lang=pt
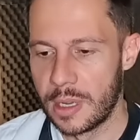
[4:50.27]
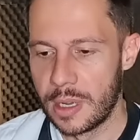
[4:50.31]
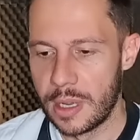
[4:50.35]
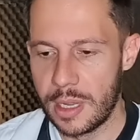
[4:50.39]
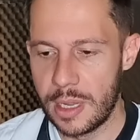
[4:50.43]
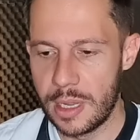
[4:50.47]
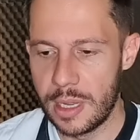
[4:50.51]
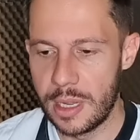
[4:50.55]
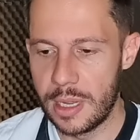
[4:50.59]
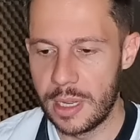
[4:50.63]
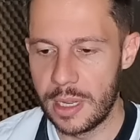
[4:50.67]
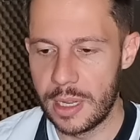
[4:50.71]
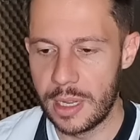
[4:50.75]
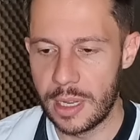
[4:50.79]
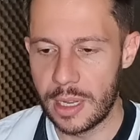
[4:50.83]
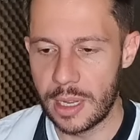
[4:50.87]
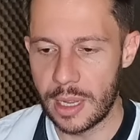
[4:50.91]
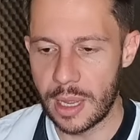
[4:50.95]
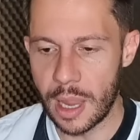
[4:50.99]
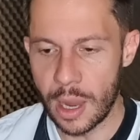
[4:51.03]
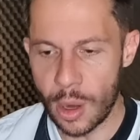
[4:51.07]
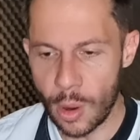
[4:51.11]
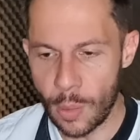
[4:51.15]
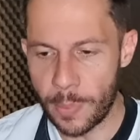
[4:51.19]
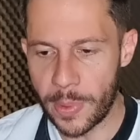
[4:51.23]
E
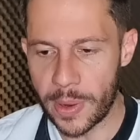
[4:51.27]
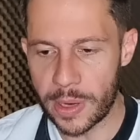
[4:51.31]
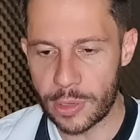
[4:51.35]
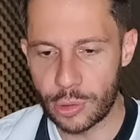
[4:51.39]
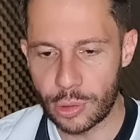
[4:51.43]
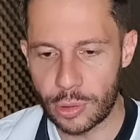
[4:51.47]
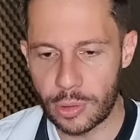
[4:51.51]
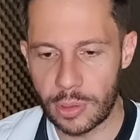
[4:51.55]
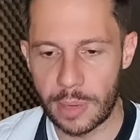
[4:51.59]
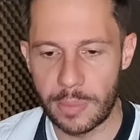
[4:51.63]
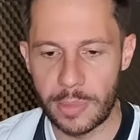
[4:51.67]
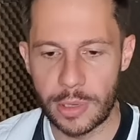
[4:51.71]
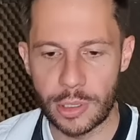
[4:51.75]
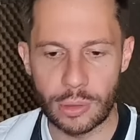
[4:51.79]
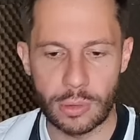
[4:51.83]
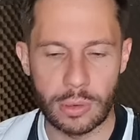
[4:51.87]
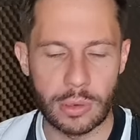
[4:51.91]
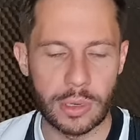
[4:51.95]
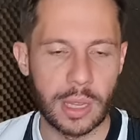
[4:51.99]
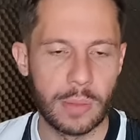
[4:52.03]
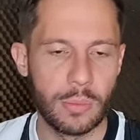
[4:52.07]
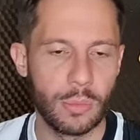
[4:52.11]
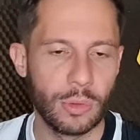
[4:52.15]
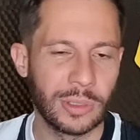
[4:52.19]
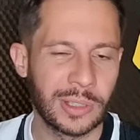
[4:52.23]
eu particularmente
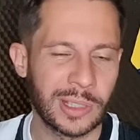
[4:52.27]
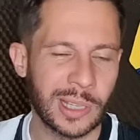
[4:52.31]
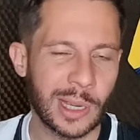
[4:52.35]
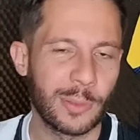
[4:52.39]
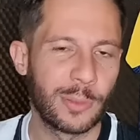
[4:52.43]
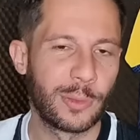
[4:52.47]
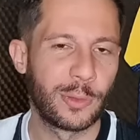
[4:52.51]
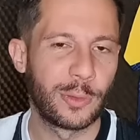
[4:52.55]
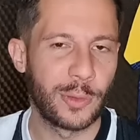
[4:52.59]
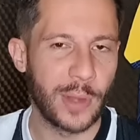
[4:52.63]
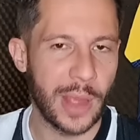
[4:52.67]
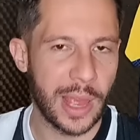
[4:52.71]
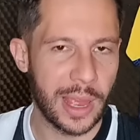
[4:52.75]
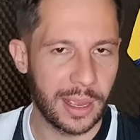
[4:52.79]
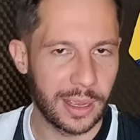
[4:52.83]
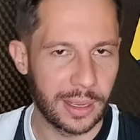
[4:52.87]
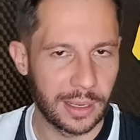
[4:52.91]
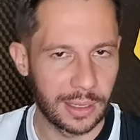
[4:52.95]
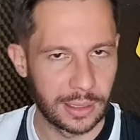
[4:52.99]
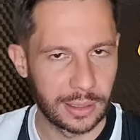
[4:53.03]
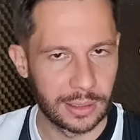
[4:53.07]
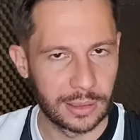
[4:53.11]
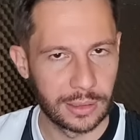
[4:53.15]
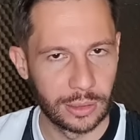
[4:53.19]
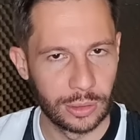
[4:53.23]
coloquei muita fé
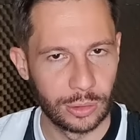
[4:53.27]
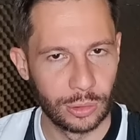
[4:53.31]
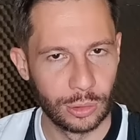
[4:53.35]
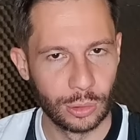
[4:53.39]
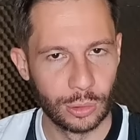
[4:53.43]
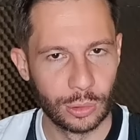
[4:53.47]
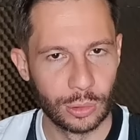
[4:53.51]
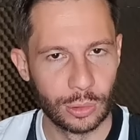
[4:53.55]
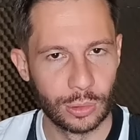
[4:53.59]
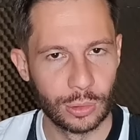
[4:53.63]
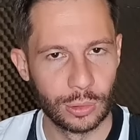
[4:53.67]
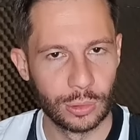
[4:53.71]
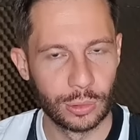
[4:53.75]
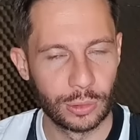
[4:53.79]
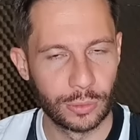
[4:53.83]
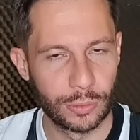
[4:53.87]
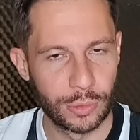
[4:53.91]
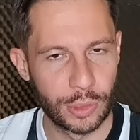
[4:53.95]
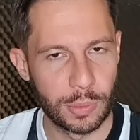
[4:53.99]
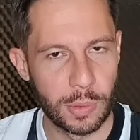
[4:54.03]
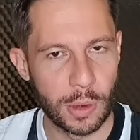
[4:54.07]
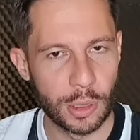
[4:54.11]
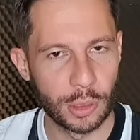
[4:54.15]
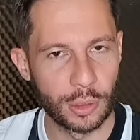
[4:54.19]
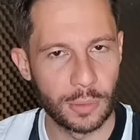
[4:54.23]
no, no
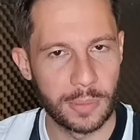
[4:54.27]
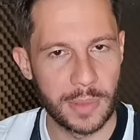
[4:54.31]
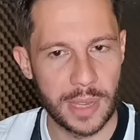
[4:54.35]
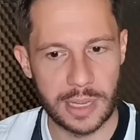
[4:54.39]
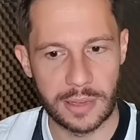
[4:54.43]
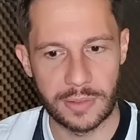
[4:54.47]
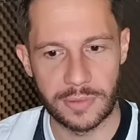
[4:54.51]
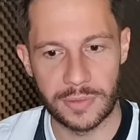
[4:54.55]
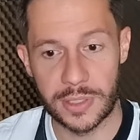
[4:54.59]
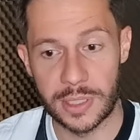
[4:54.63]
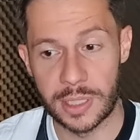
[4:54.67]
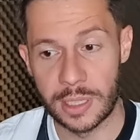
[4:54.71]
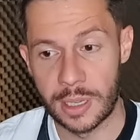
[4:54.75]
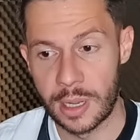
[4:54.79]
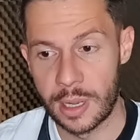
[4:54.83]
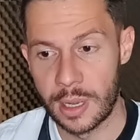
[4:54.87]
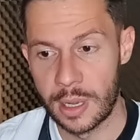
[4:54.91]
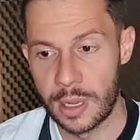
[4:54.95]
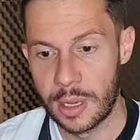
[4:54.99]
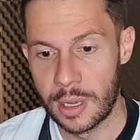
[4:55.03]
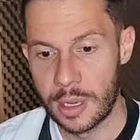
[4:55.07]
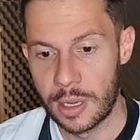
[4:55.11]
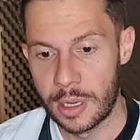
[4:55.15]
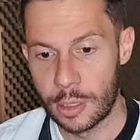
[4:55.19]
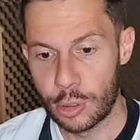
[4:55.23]
futebol do Memphis.
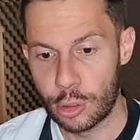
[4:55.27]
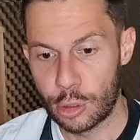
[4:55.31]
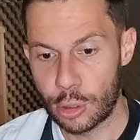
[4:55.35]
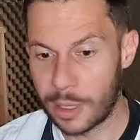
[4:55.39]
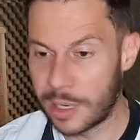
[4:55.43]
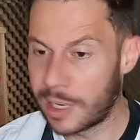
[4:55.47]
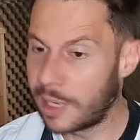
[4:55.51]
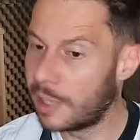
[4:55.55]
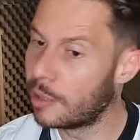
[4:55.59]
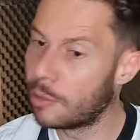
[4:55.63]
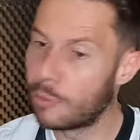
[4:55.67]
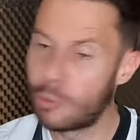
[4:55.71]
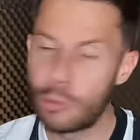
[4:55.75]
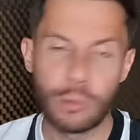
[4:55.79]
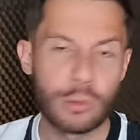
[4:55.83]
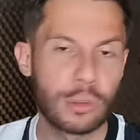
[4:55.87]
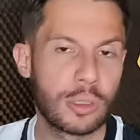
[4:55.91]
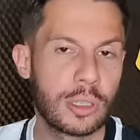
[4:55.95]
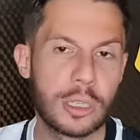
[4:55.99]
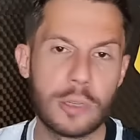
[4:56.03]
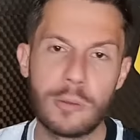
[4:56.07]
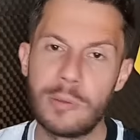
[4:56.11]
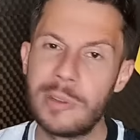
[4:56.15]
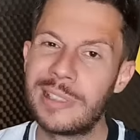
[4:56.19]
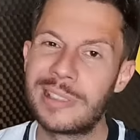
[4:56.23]
Só que ele não
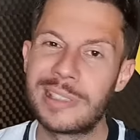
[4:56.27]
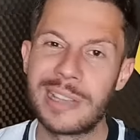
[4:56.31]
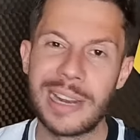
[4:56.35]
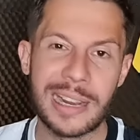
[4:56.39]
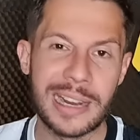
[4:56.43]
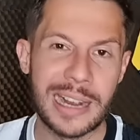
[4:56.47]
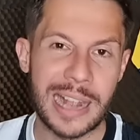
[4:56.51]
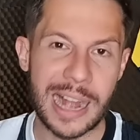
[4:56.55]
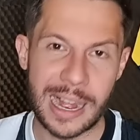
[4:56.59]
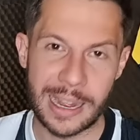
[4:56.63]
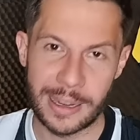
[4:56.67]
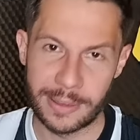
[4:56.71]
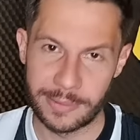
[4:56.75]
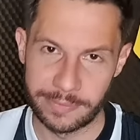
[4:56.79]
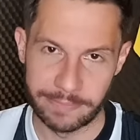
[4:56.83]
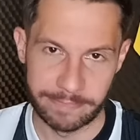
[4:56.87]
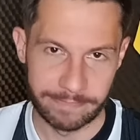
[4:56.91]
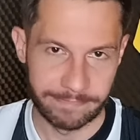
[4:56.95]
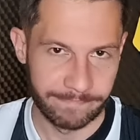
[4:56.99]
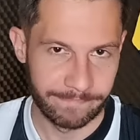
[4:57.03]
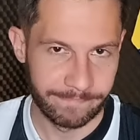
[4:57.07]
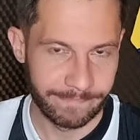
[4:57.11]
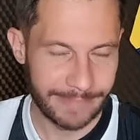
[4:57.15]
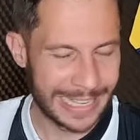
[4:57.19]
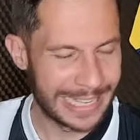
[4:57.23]
conseguiu entregar.
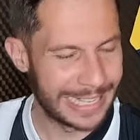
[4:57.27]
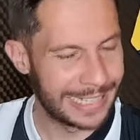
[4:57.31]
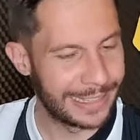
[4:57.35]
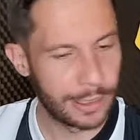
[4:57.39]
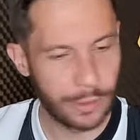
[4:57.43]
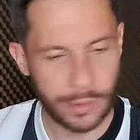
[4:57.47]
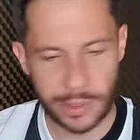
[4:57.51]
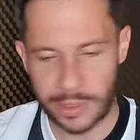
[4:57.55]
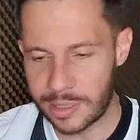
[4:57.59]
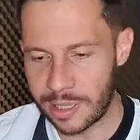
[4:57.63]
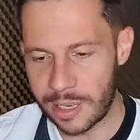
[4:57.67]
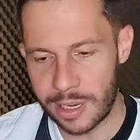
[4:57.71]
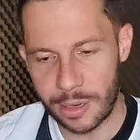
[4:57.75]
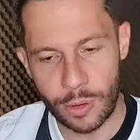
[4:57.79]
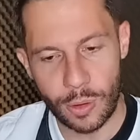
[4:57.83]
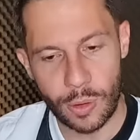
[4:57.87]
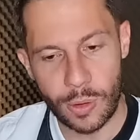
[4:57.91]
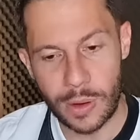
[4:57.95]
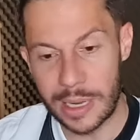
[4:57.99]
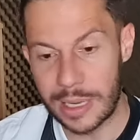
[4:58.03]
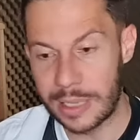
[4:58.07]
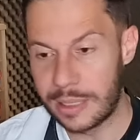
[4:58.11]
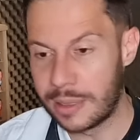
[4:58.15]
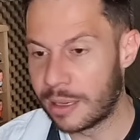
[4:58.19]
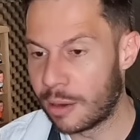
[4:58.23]
Ele não
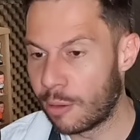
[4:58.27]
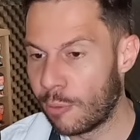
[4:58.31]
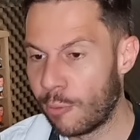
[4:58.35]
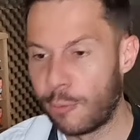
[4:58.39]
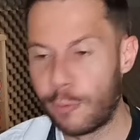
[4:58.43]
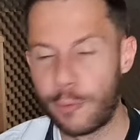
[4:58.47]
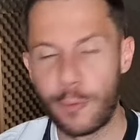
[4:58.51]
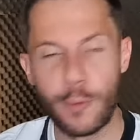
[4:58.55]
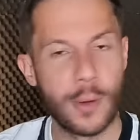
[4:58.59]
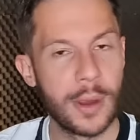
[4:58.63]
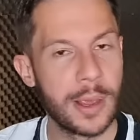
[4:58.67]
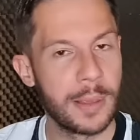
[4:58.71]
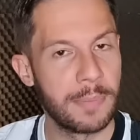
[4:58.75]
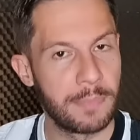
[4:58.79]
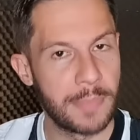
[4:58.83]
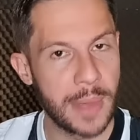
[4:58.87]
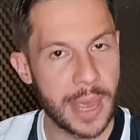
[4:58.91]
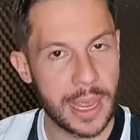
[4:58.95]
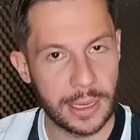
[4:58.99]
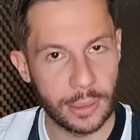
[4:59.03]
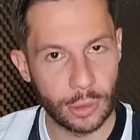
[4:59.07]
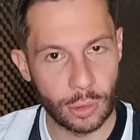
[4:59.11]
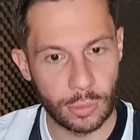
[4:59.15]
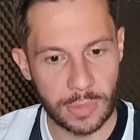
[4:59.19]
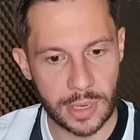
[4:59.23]
entregou, ele não foi
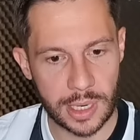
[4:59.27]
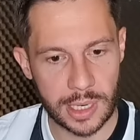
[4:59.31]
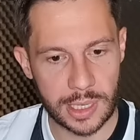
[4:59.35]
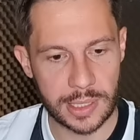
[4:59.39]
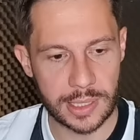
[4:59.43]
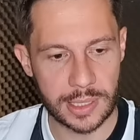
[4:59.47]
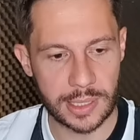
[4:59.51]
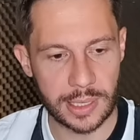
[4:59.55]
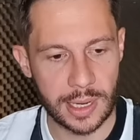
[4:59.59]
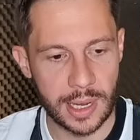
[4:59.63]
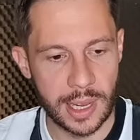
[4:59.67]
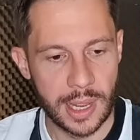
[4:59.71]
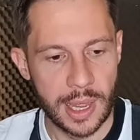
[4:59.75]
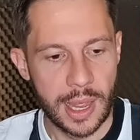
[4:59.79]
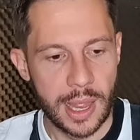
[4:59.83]
bem no Manchester.